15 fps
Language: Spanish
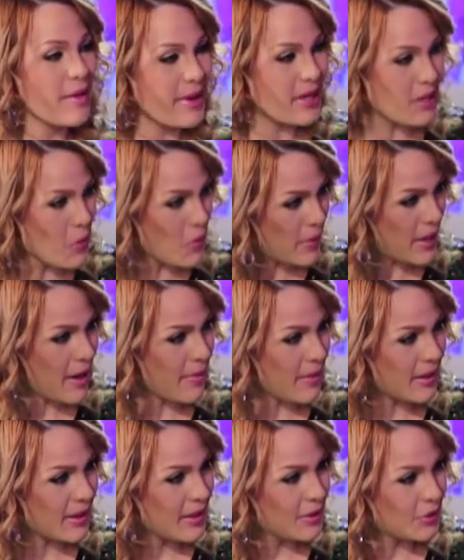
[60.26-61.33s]
se
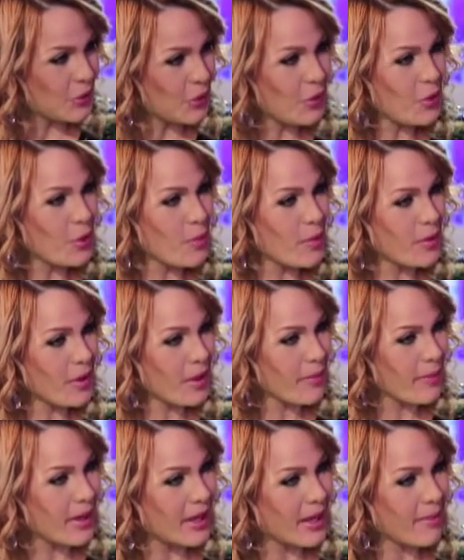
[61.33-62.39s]
vislumbraba todo lo bueno
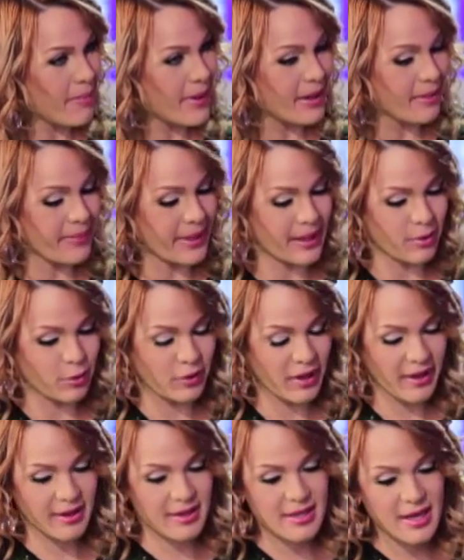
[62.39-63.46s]
que venía para, para
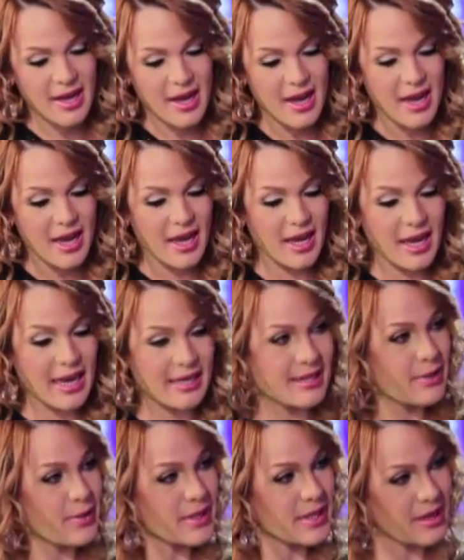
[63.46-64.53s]
ustedes. Y ha
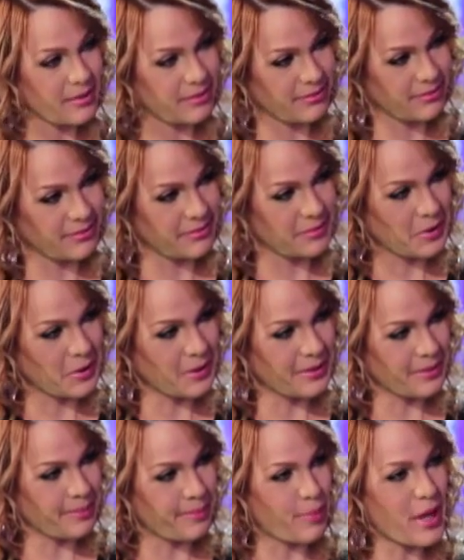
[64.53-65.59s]
sido así.
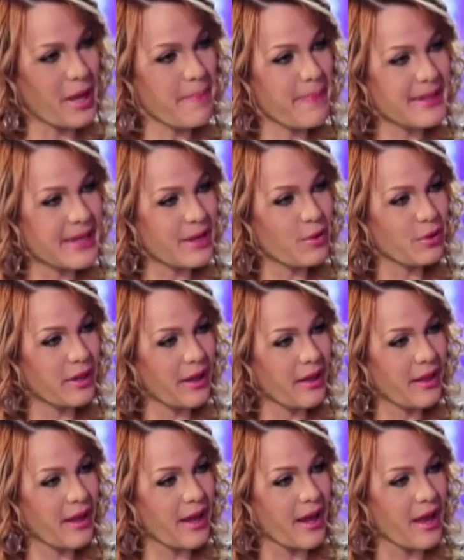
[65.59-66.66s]
¿Pueden pasar
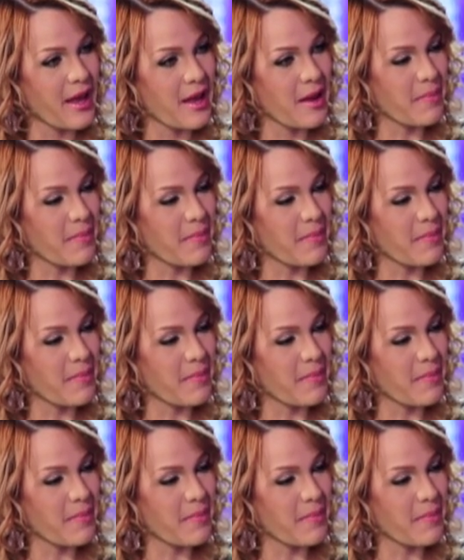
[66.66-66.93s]
ustedes